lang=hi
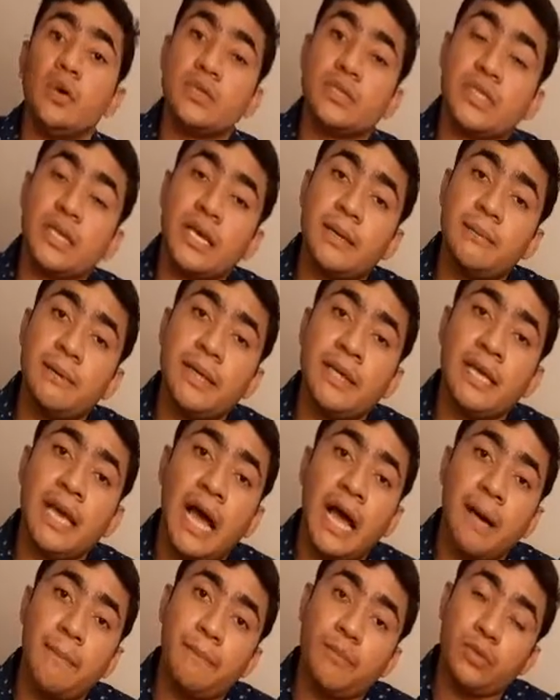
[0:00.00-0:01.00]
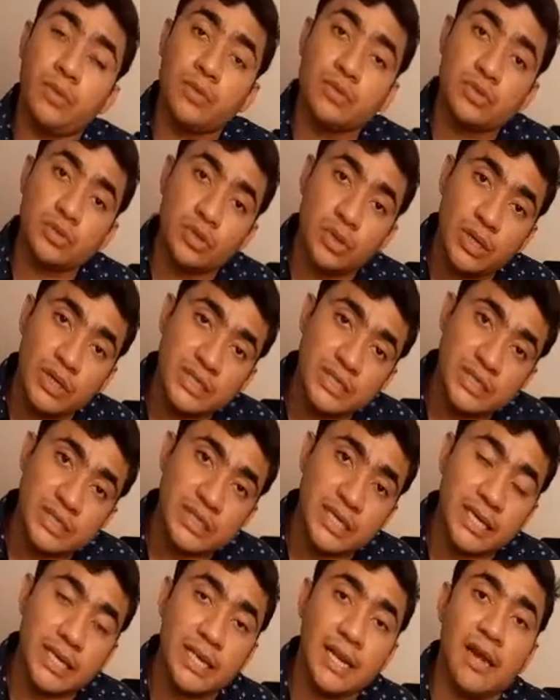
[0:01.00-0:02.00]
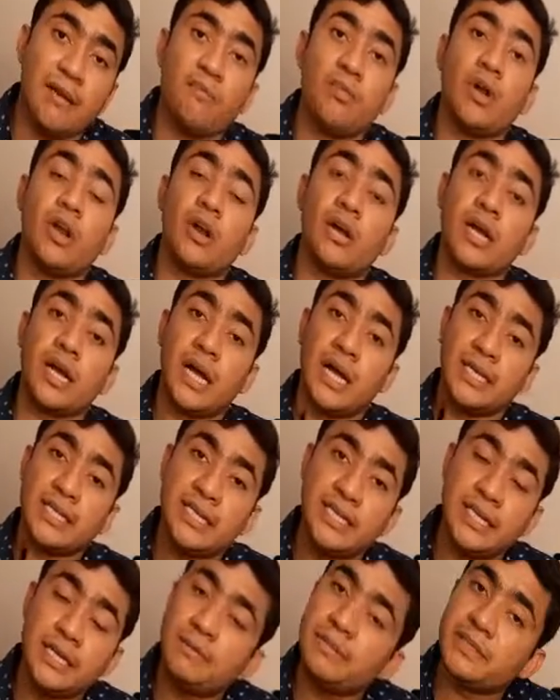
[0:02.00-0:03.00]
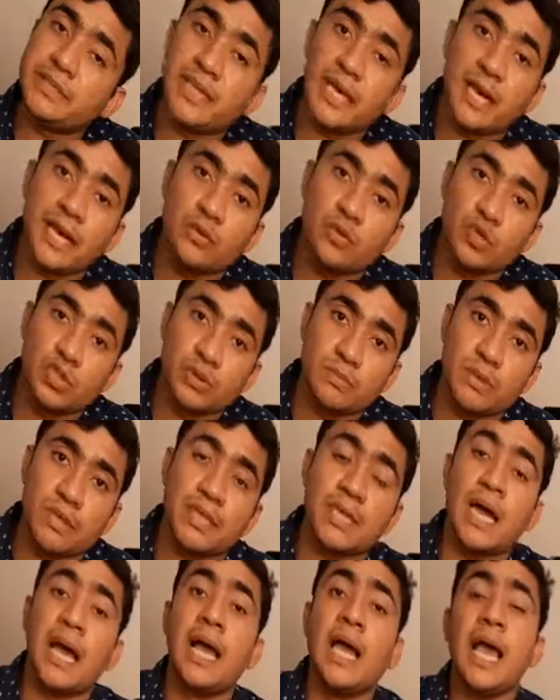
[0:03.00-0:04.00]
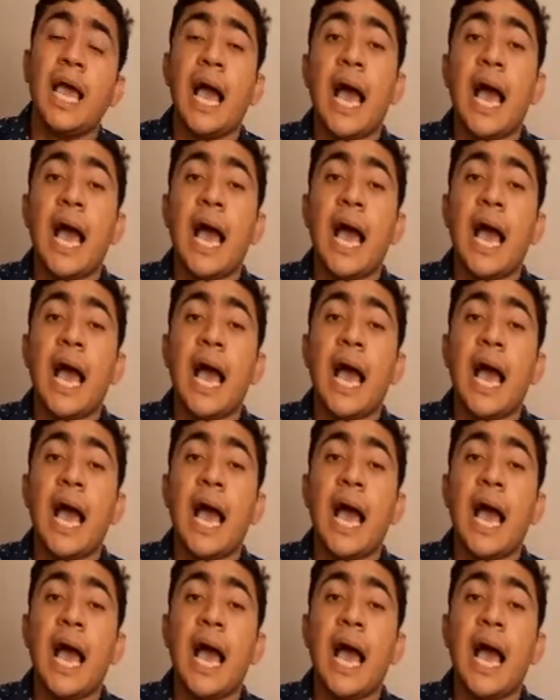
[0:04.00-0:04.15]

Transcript: उसने भी आपको जो है इसके खिलाफ बोला और कहा डी पे सारा दोष मर दिया